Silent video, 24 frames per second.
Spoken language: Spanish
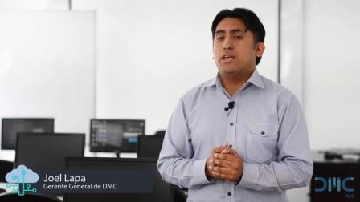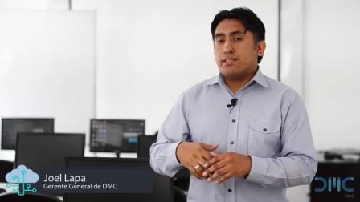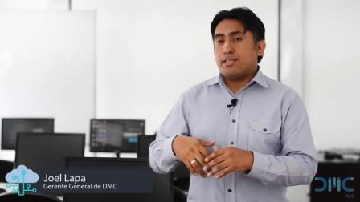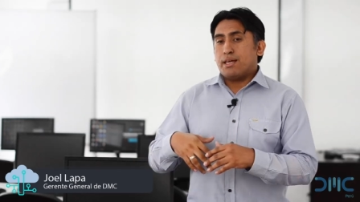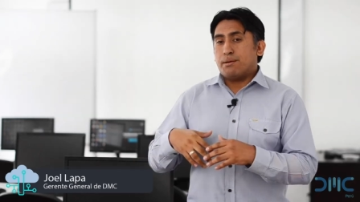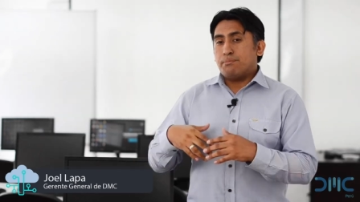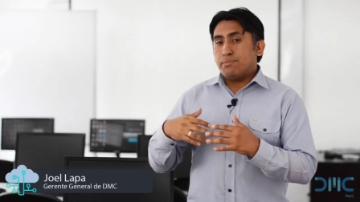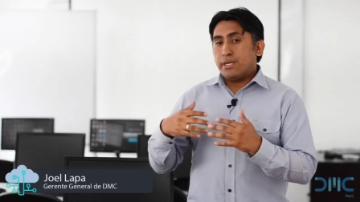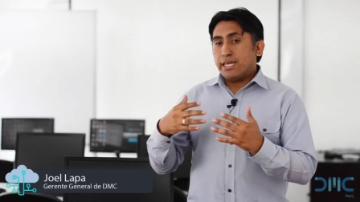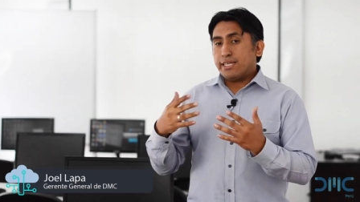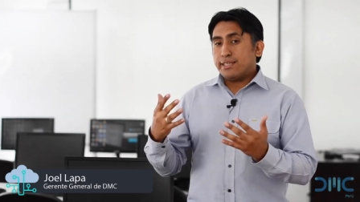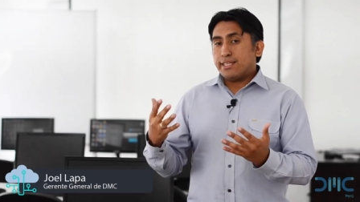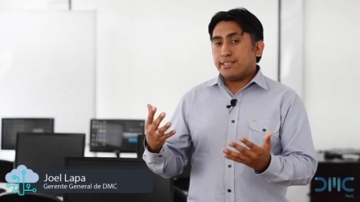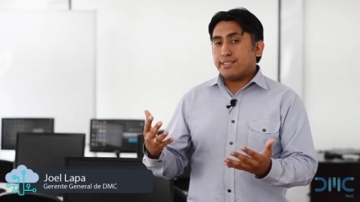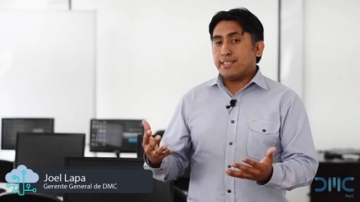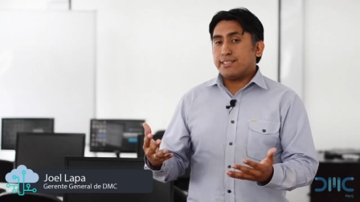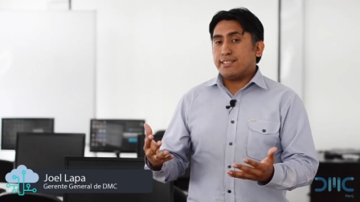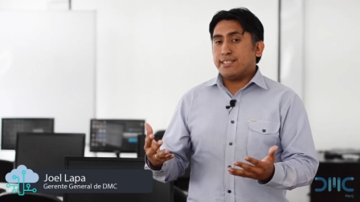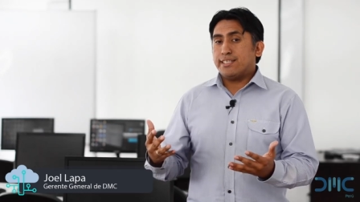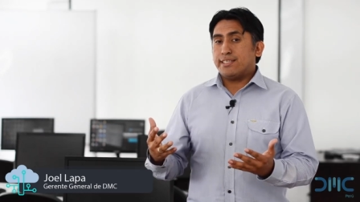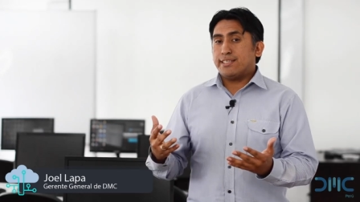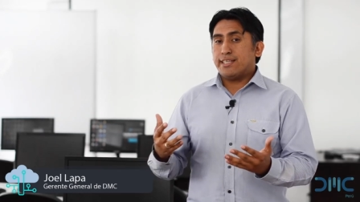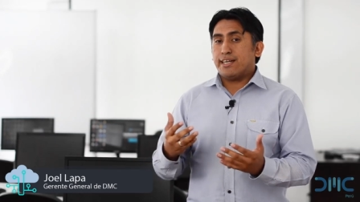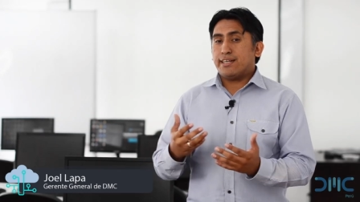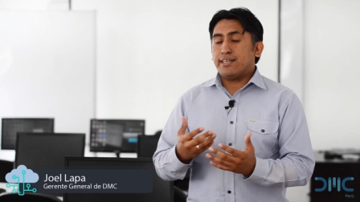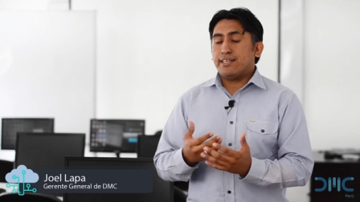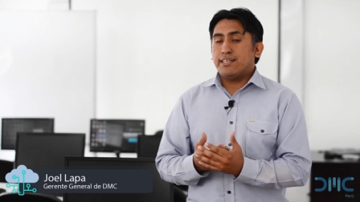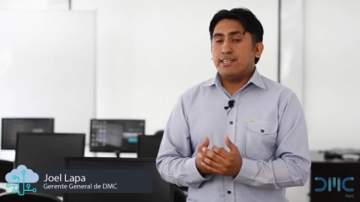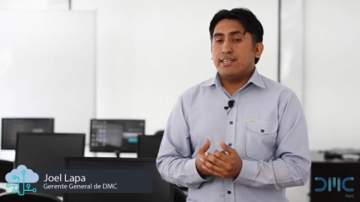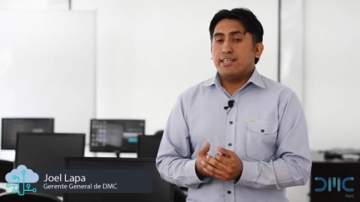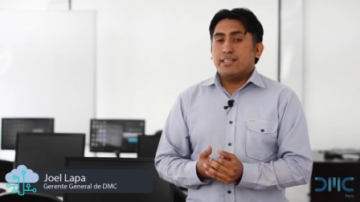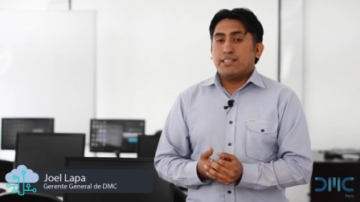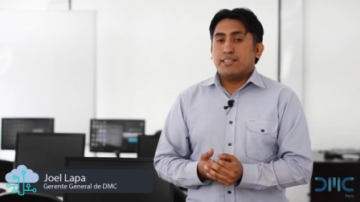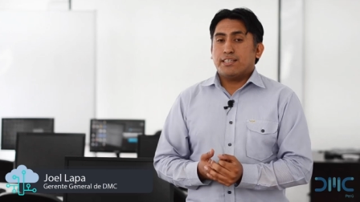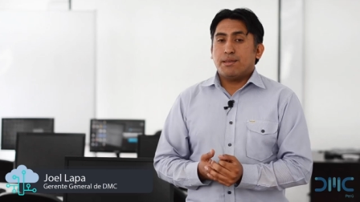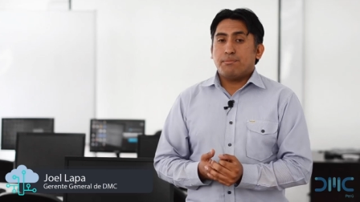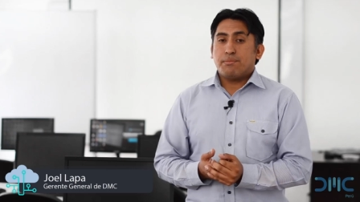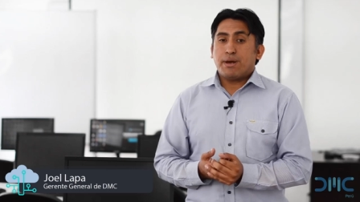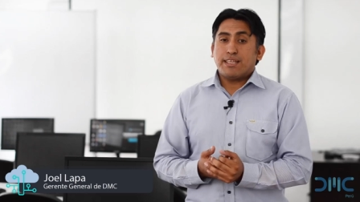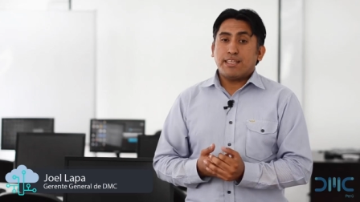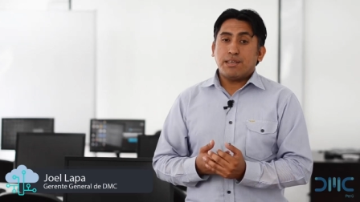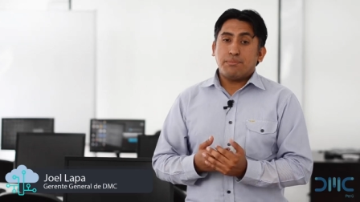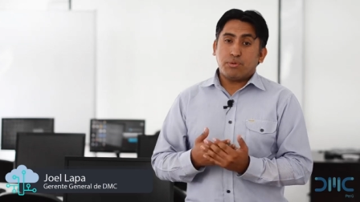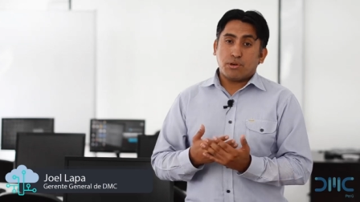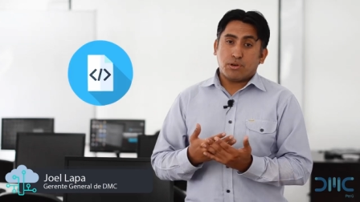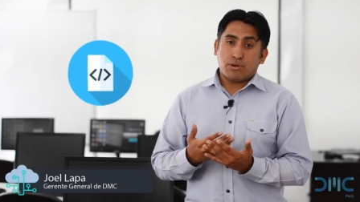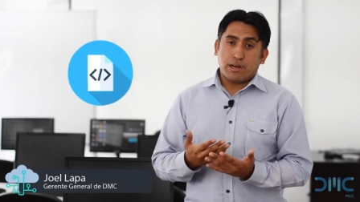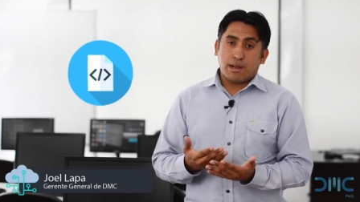También necesitan temas
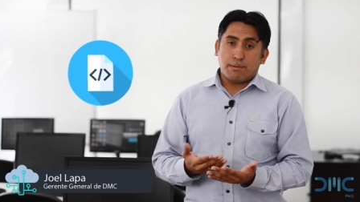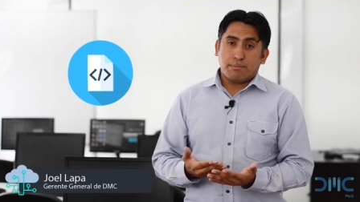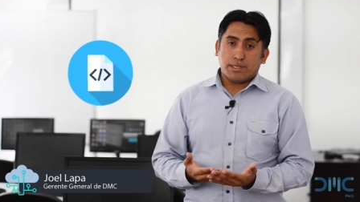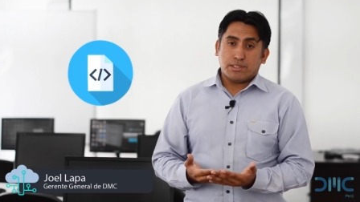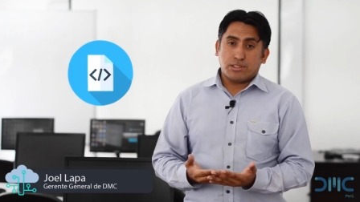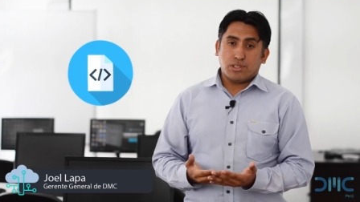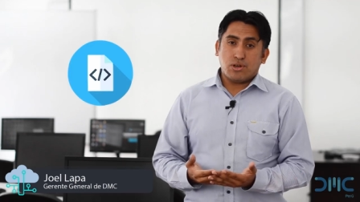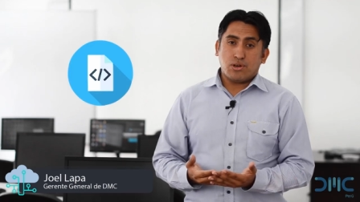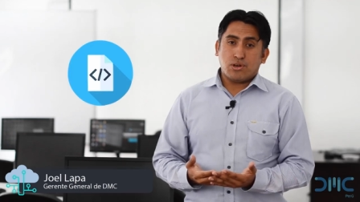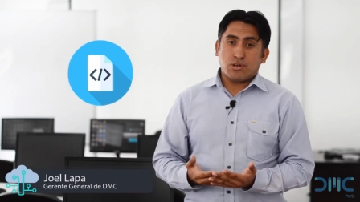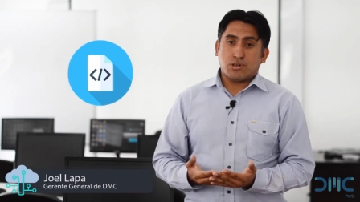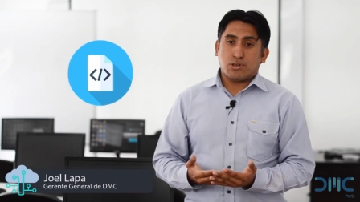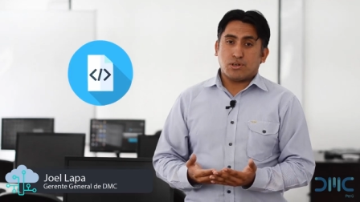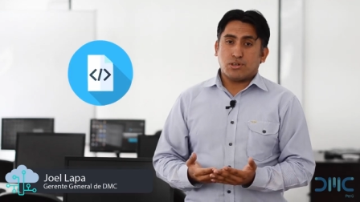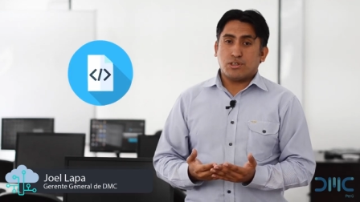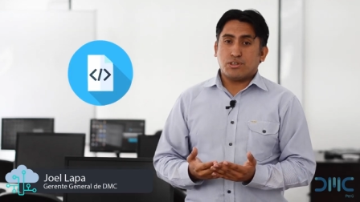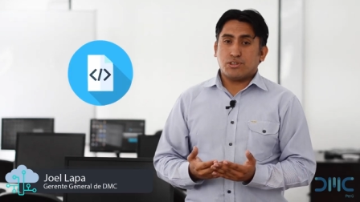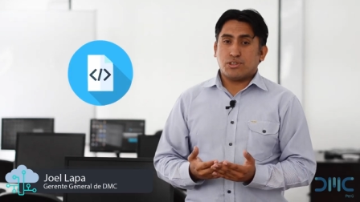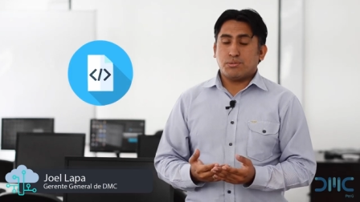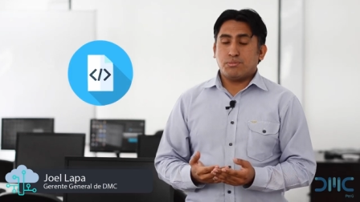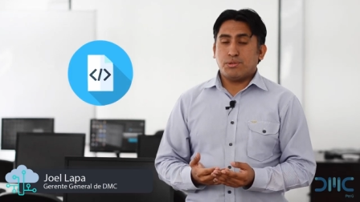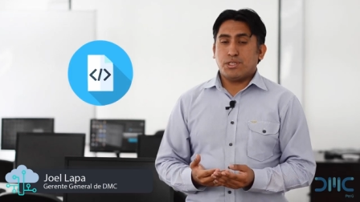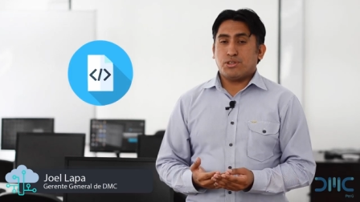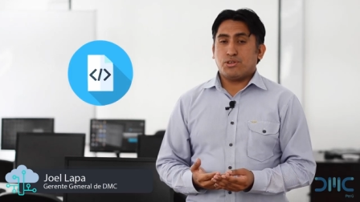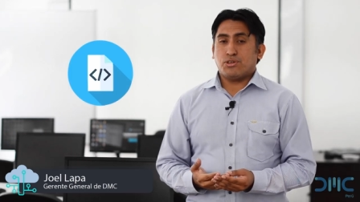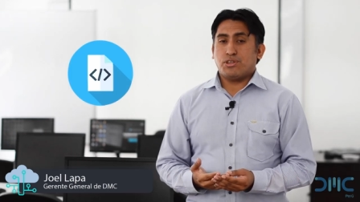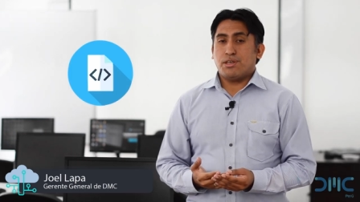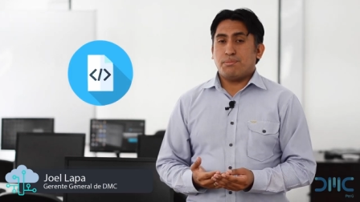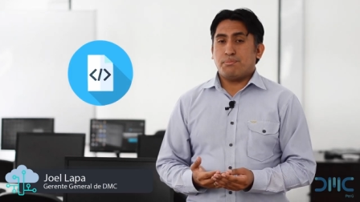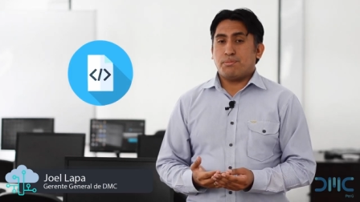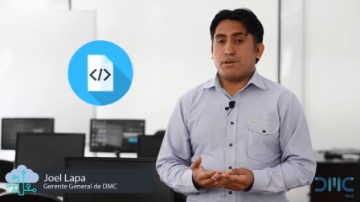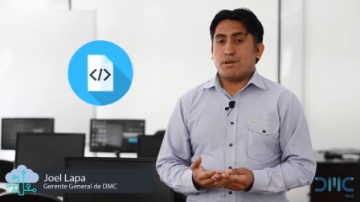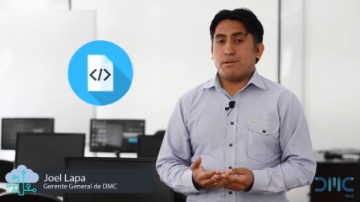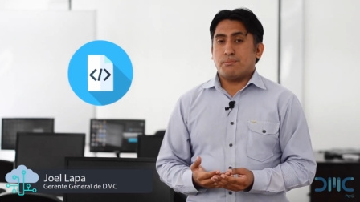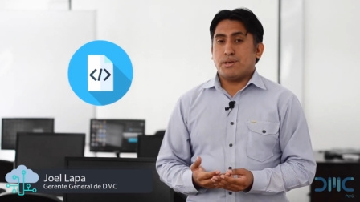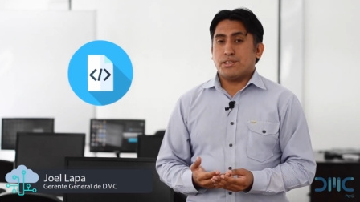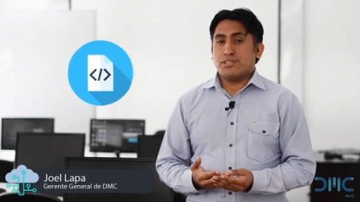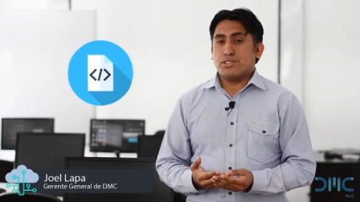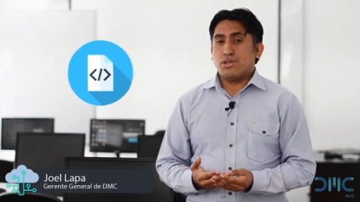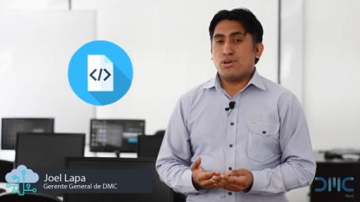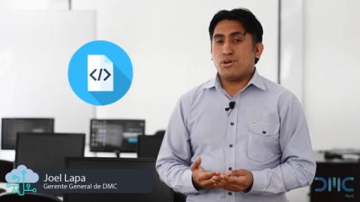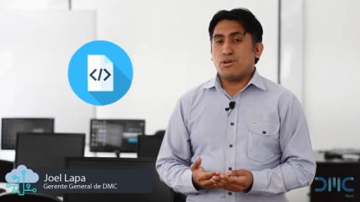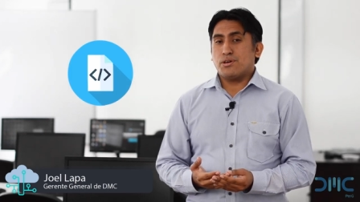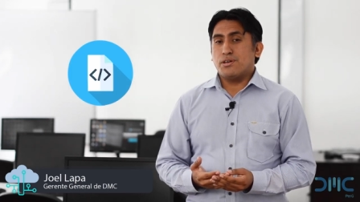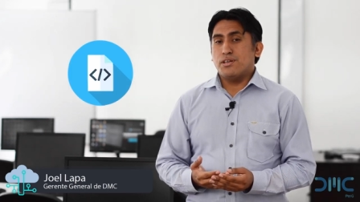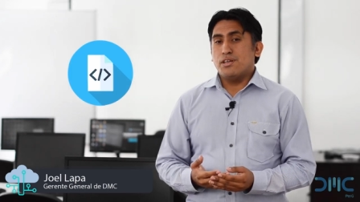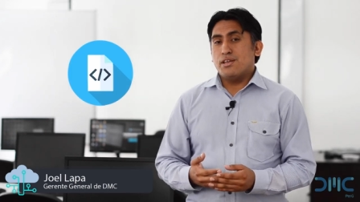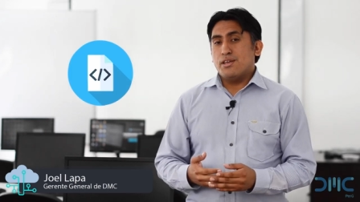de programación, conocimientos de
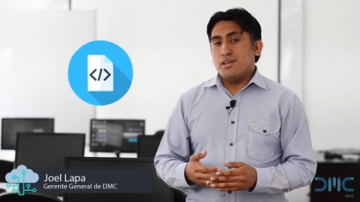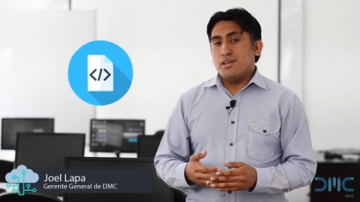programación,